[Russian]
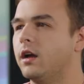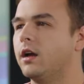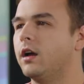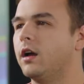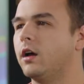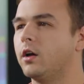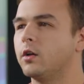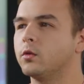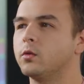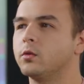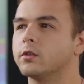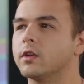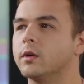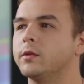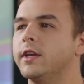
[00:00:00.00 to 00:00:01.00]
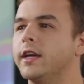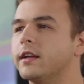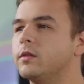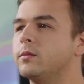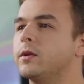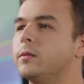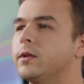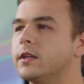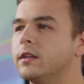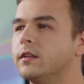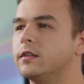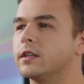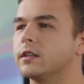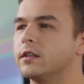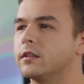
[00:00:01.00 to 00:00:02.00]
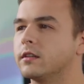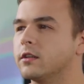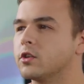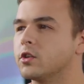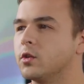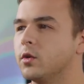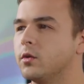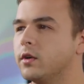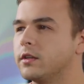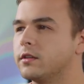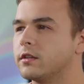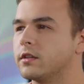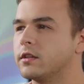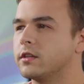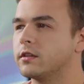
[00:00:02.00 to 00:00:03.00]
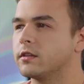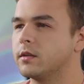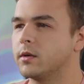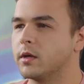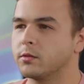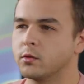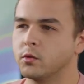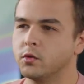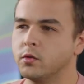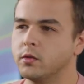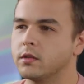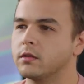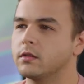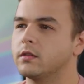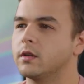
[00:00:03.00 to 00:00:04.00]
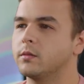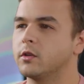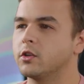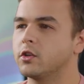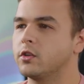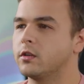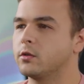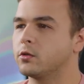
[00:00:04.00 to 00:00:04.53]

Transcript: А, ну, самый яркий пример, наверное, это наша новая среда самообслуживания, домашние